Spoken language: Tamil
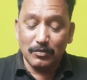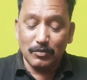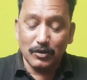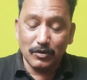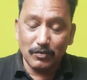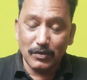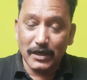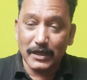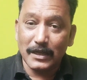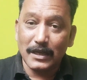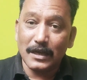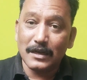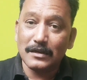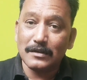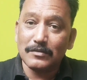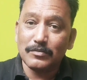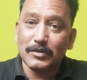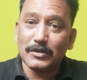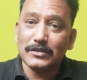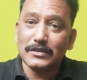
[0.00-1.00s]
பொன்மலை
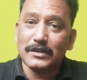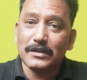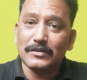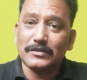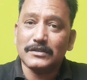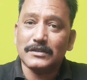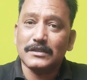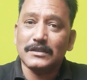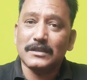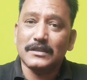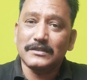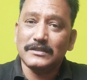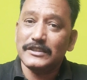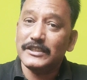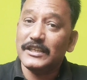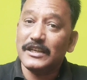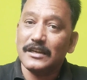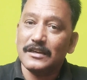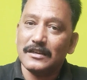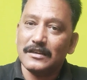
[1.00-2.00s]
கார்னர் பகுதியில் வந்து
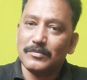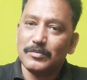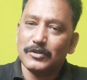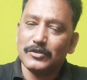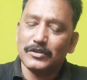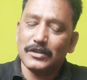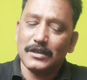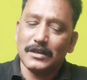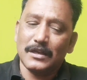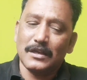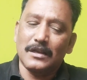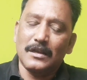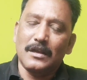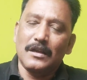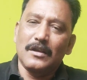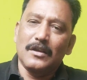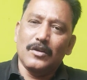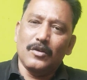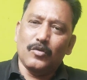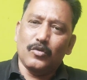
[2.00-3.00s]
ஜி கார்னர் பகுதியில்
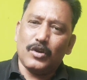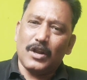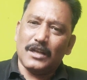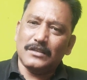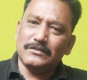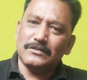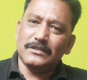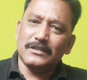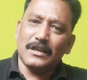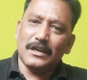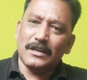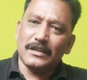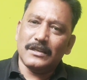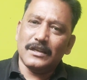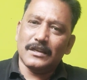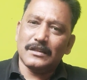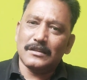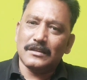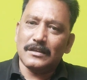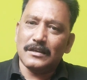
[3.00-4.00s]
ஒரு அஞ்சு
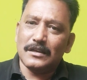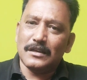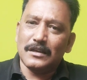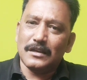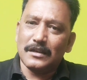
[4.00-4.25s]
நாளைக்கு அந்த